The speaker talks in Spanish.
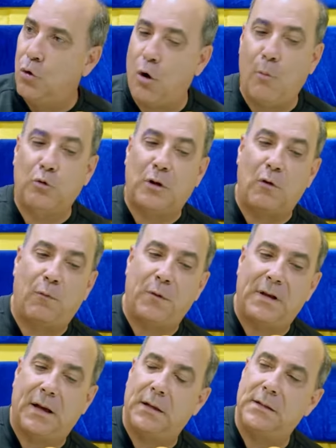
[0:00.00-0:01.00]
¿Cómo usted lo
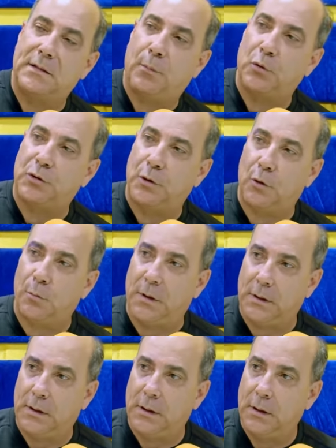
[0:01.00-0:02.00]
fiscaliza posteriormente?
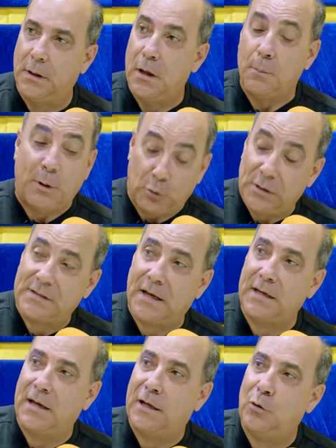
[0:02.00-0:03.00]
Pero usted sabe
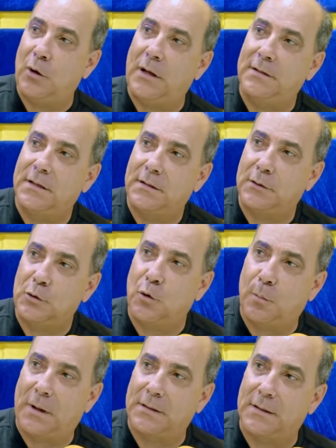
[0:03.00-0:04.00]
quién ganó la licitación
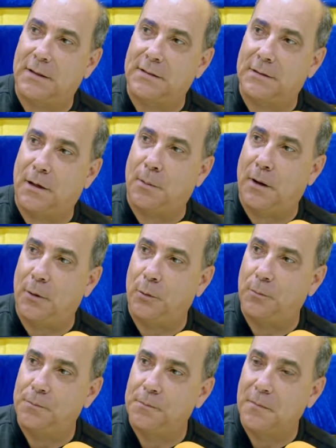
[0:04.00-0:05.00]
para hacer ese trabajo.
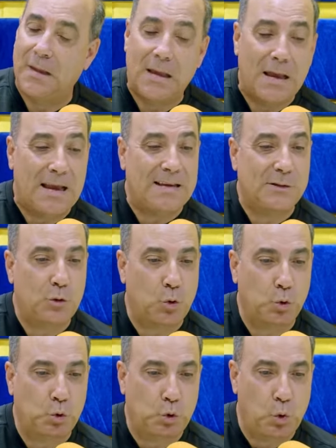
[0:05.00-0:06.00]
¿Quién?
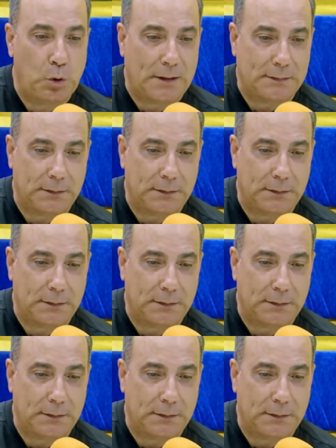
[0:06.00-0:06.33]
Estructura,